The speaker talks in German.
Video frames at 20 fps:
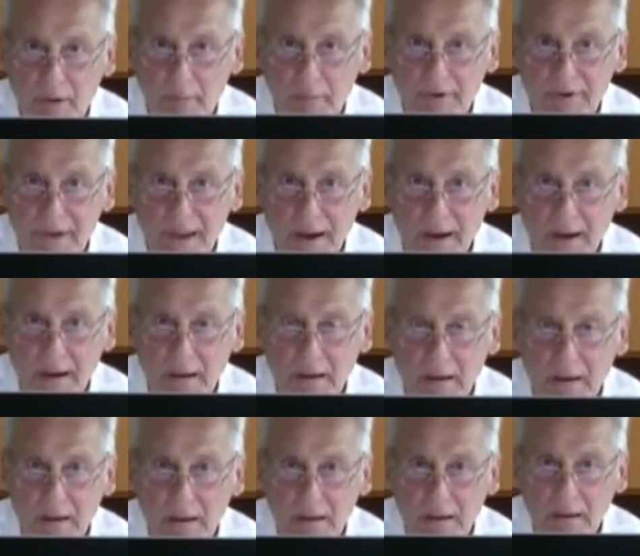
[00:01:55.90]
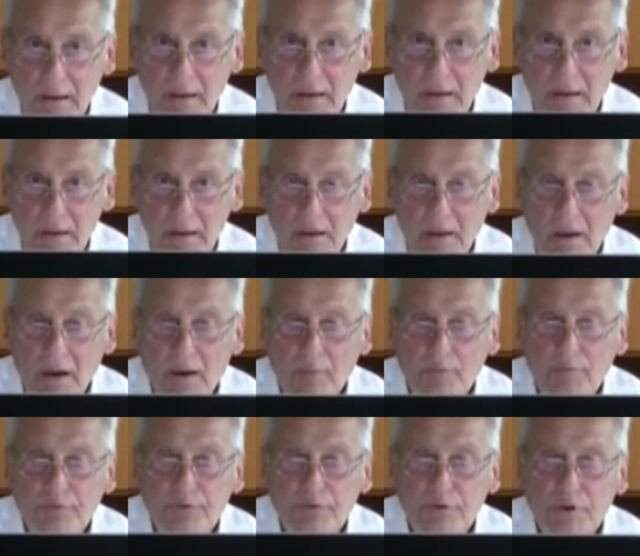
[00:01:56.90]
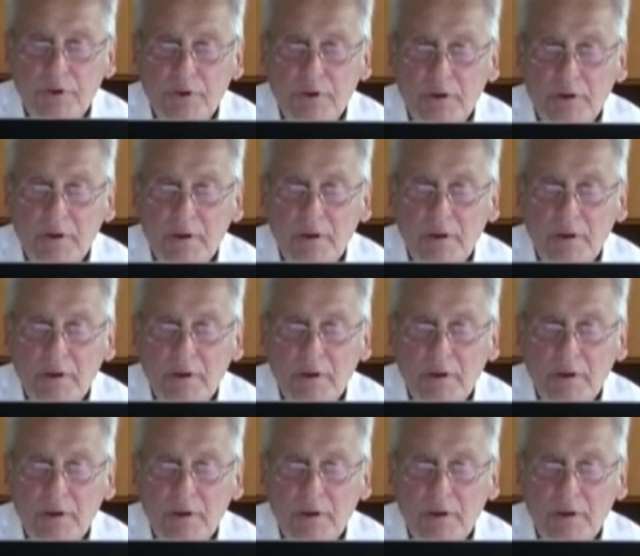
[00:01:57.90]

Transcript: bedanken ob für die